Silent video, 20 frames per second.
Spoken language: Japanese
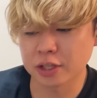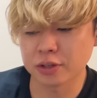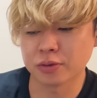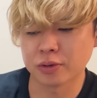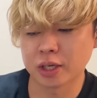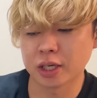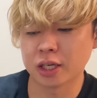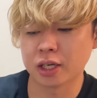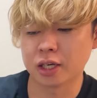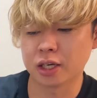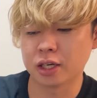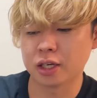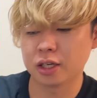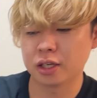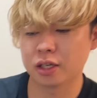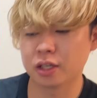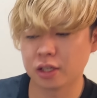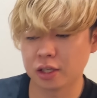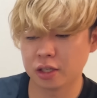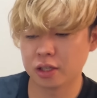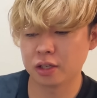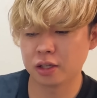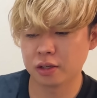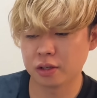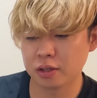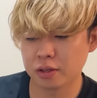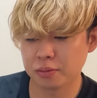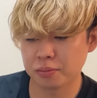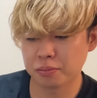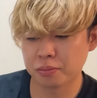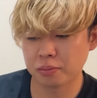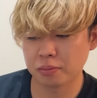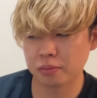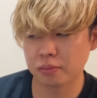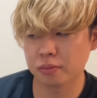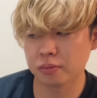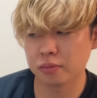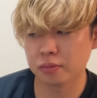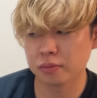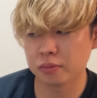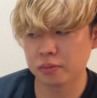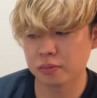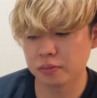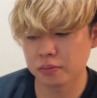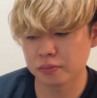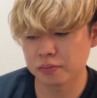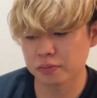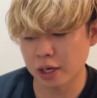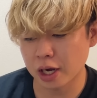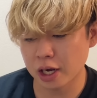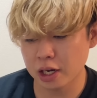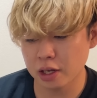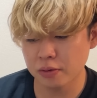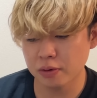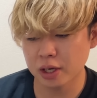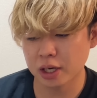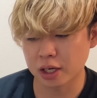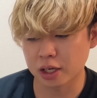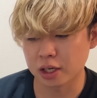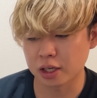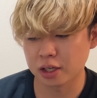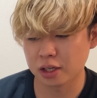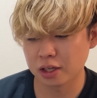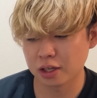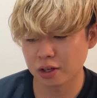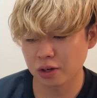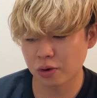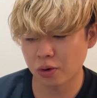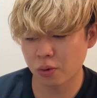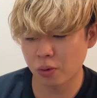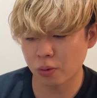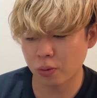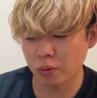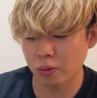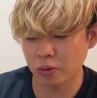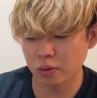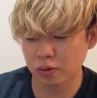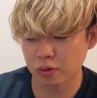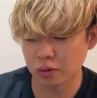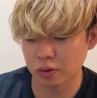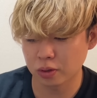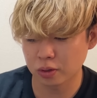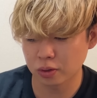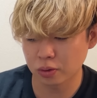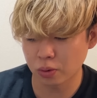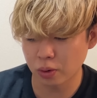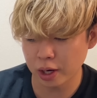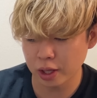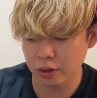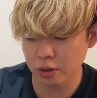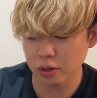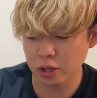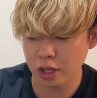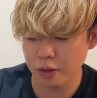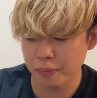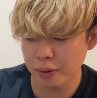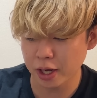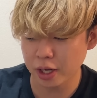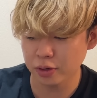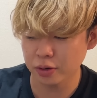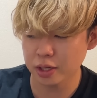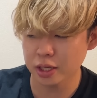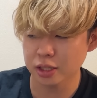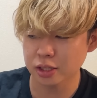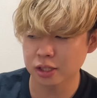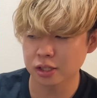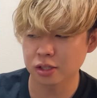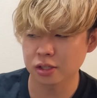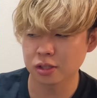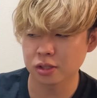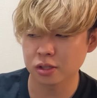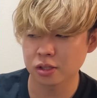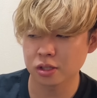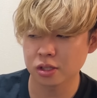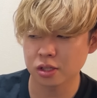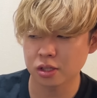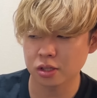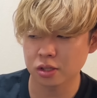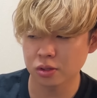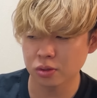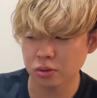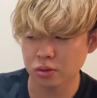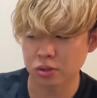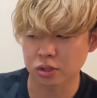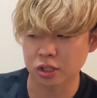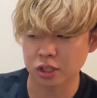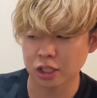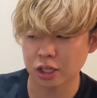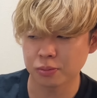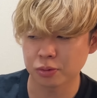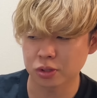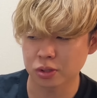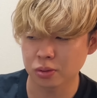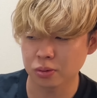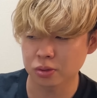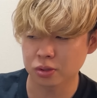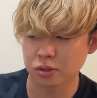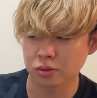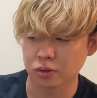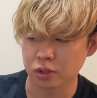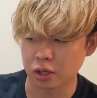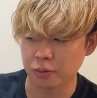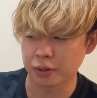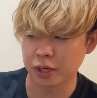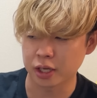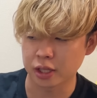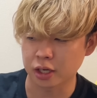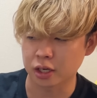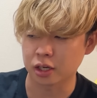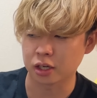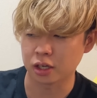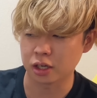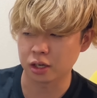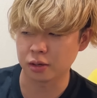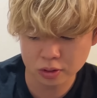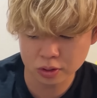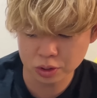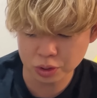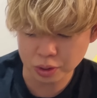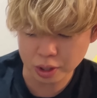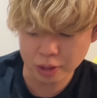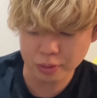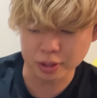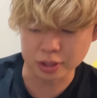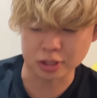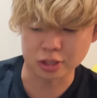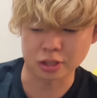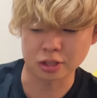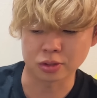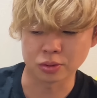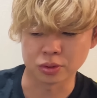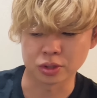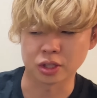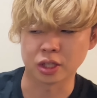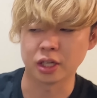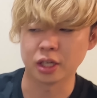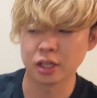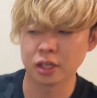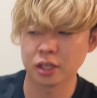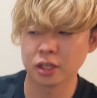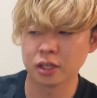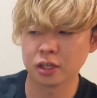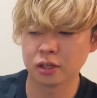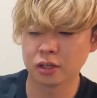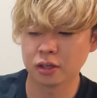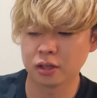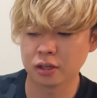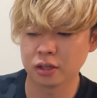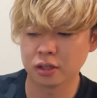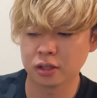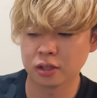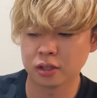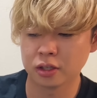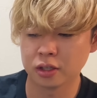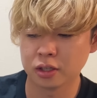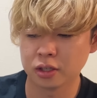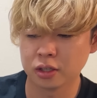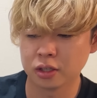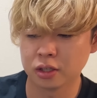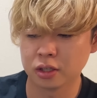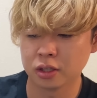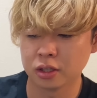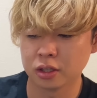のはあれ無理だねあれは、これの2倍のやつのしかもソースの2倍だから食えはしそうじゃないはいはい、まあ、